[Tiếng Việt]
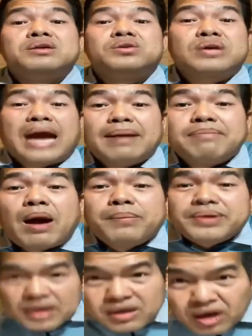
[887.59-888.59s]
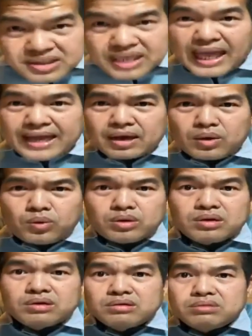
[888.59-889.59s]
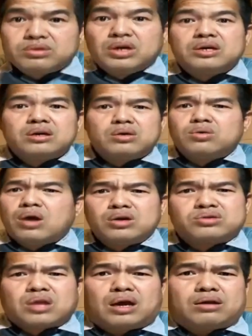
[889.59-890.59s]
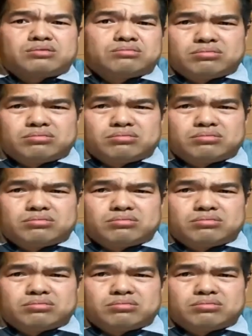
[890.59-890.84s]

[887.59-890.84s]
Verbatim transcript: chuồng cá máu bị dương ở trái tay anh luôn dương nó nơi tả